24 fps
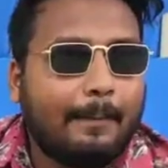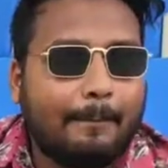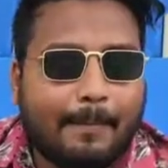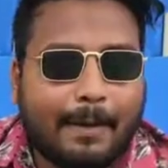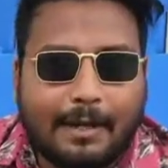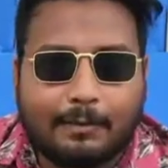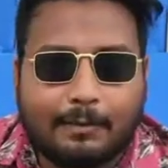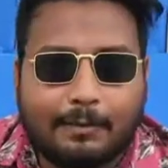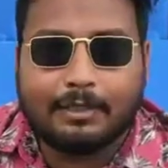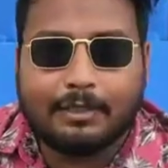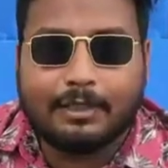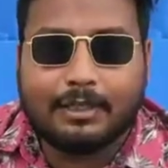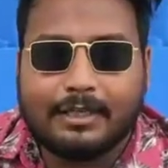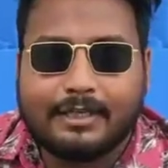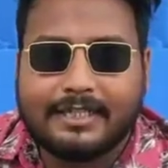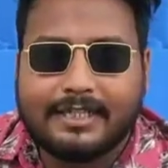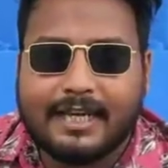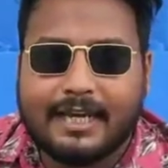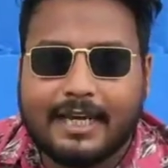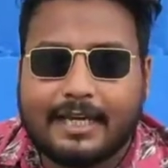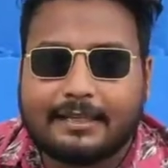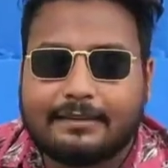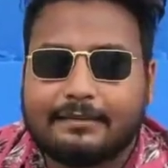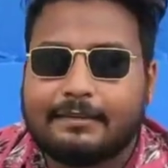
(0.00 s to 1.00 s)
মাহমুদুল্লাহ
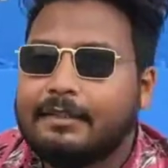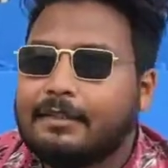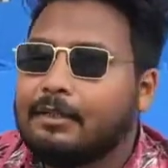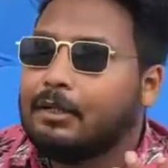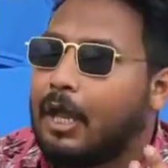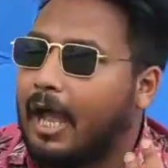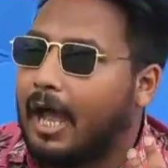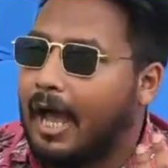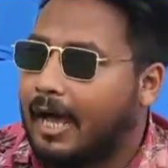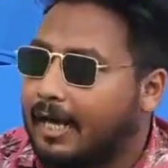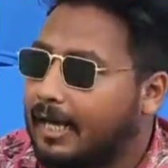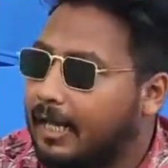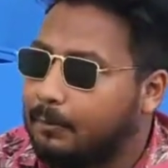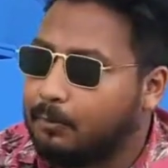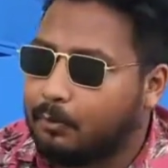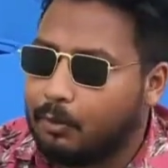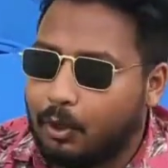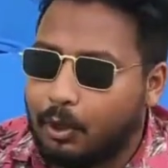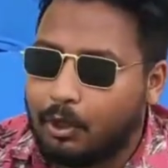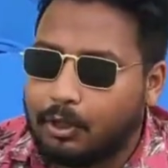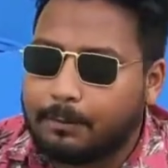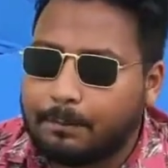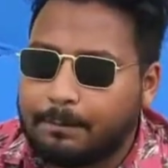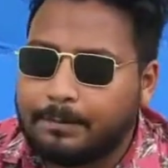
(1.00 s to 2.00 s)
রিয়াদ আনামুল
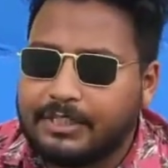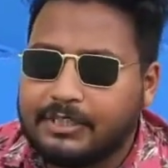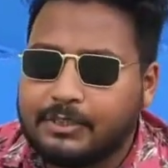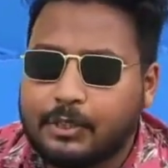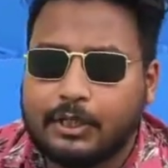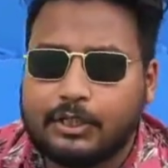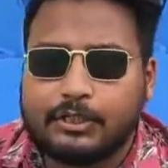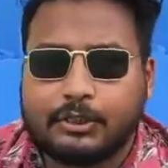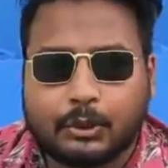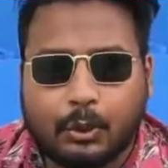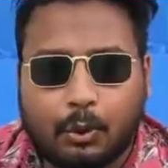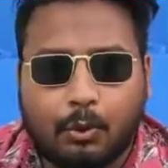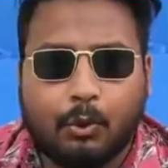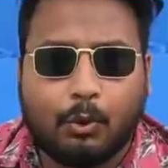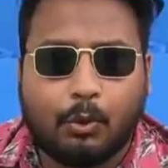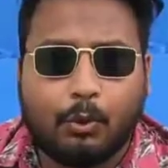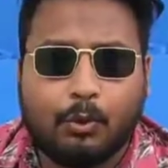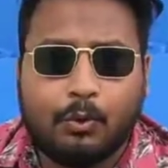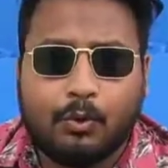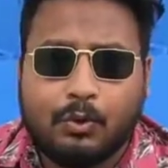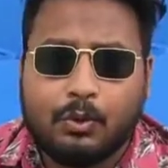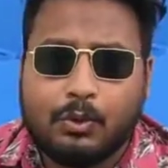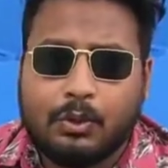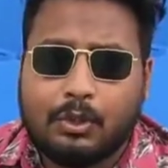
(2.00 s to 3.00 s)
হক বিজয় সহ
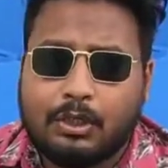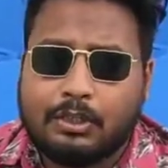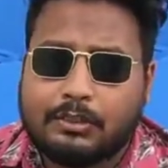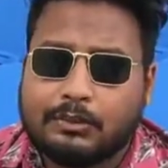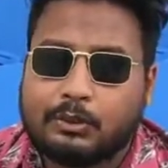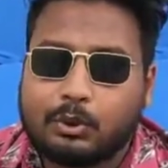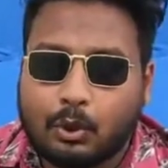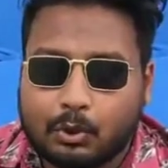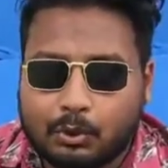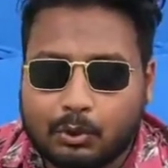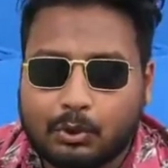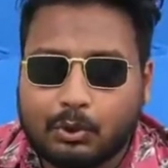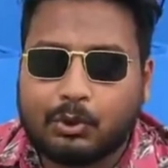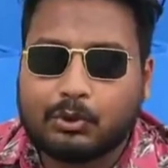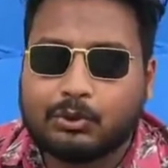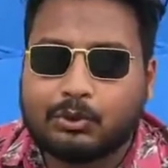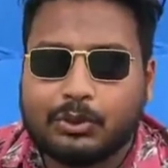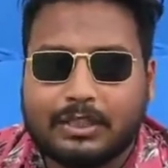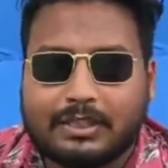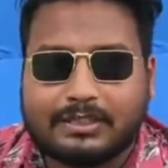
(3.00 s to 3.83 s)
যতজন